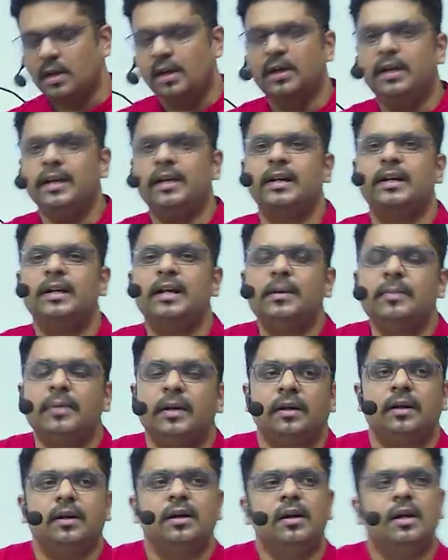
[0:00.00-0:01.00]
ठीक है
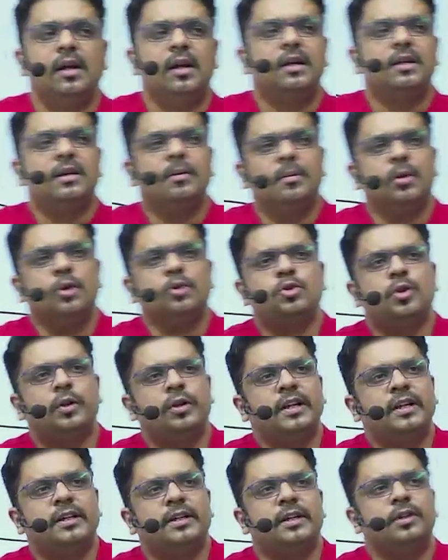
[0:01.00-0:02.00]
लेबर जब हम लोग
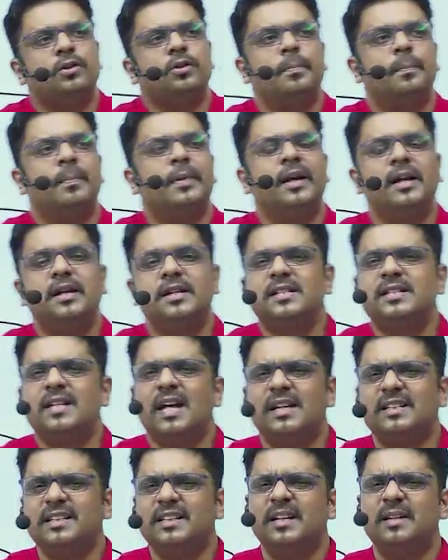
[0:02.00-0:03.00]
छोटे थे तो ब्रेड जैसे
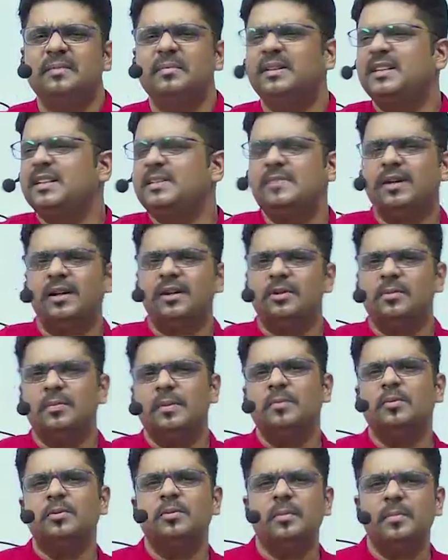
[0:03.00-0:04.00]
आज की डेट में दस बारह रुपए
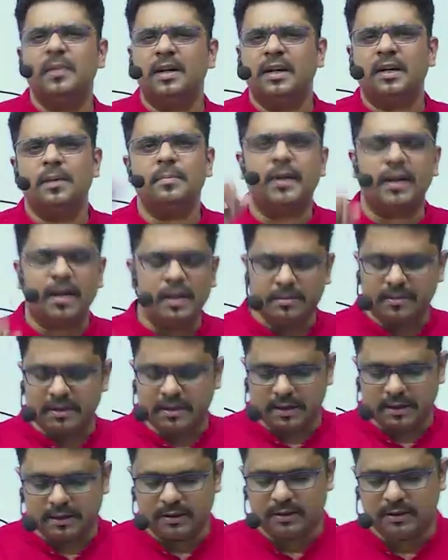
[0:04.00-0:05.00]
में तुम्हें ब्रेड का पैकेट मिल
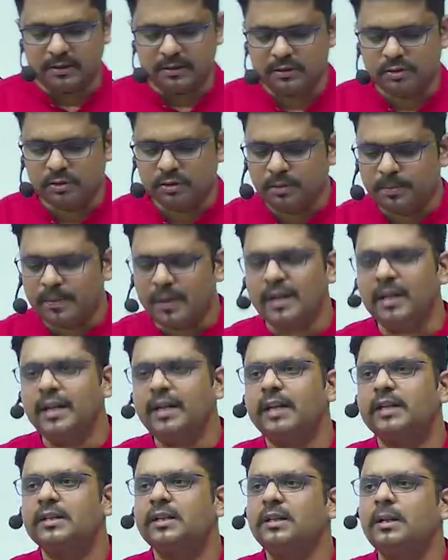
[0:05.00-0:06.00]
जाता था तो पहले
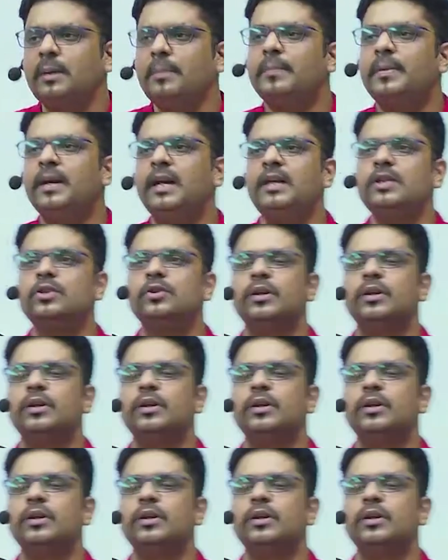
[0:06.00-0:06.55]
क्या था ब्रेड जो